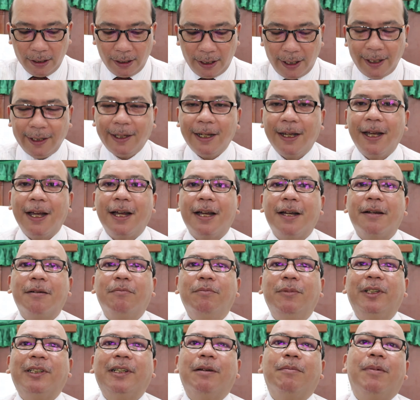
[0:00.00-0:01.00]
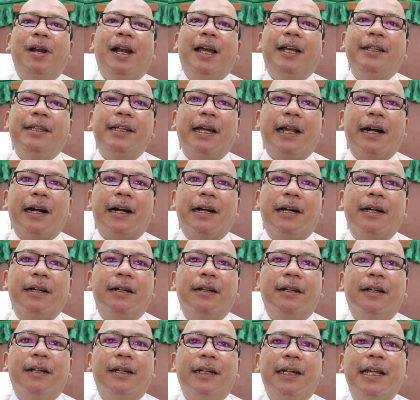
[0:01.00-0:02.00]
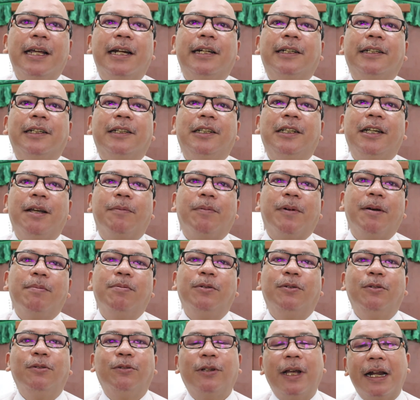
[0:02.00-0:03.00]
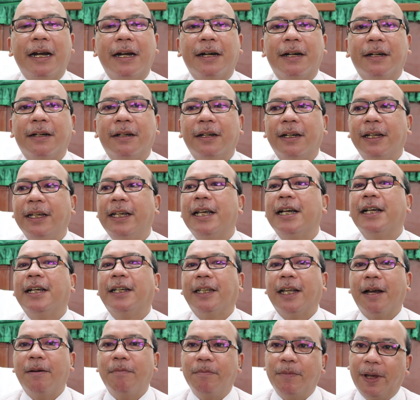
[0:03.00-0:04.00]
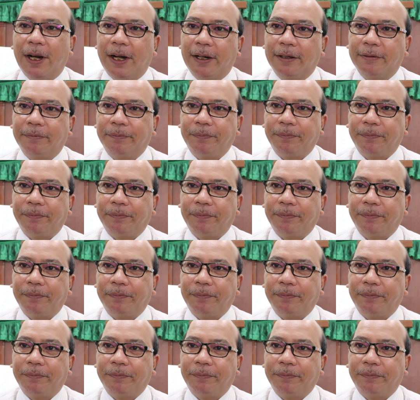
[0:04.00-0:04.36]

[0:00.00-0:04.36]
Kita bisa belajar dari setiap keputusan yang kita ambil.